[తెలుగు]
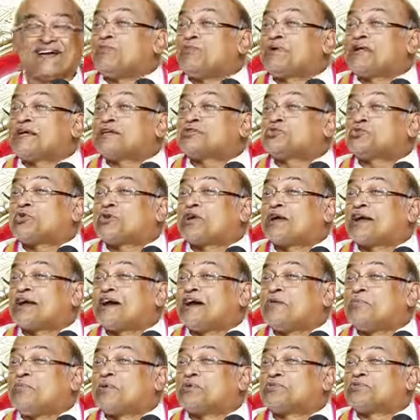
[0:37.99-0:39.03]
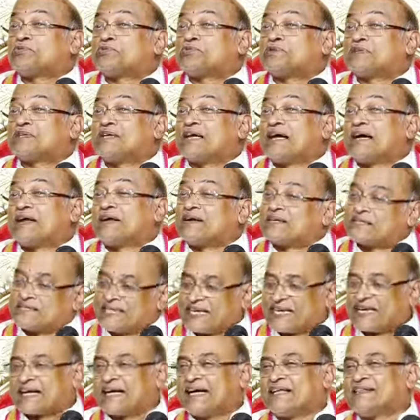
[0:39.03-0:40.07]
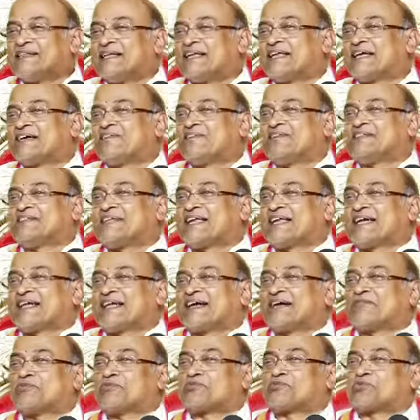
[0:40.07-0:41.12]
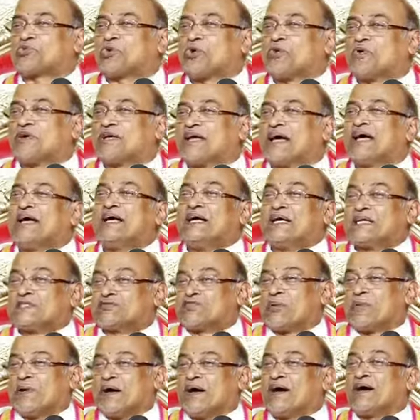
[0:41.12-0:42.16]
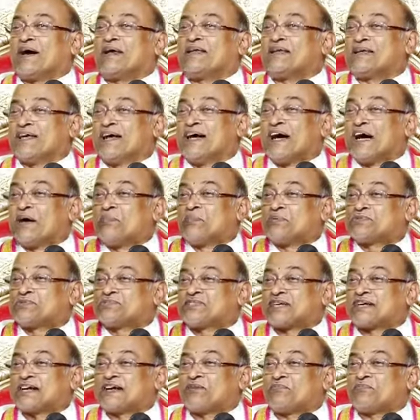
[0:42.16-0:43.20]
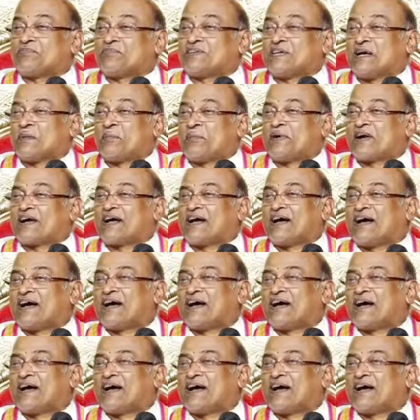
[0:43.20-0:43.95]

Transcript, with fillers: ఎవరికి సుఖంగా పడుతుందయ్యా అన్నాడు శీర్ఘ దీనికి వ్యతిరేకంగా చూసుకోవయ్యా స్వభార్య పుస్తకం జపహ